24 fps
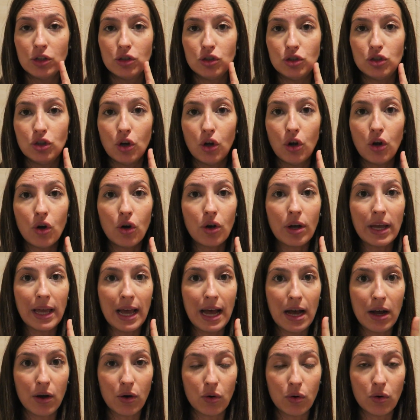yo lo que
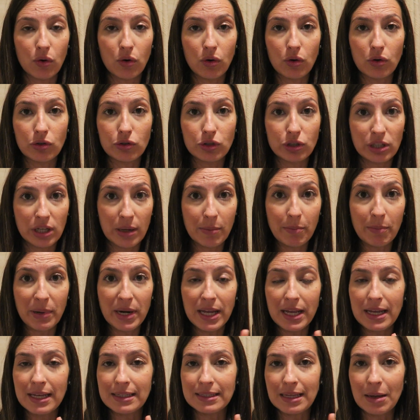hago
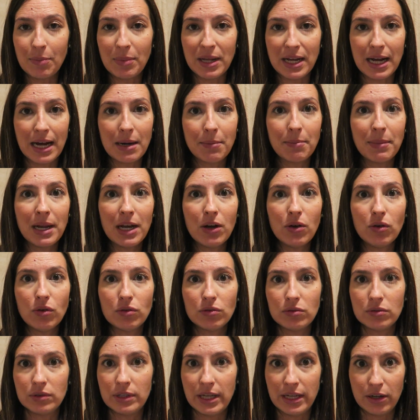siempre es
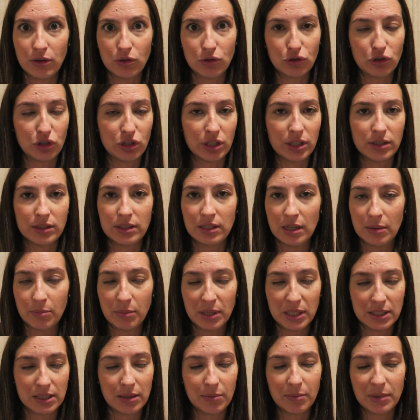aplicármelo de noche,
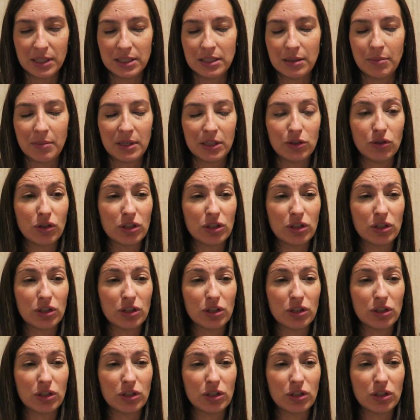siempre, siempre, siempre.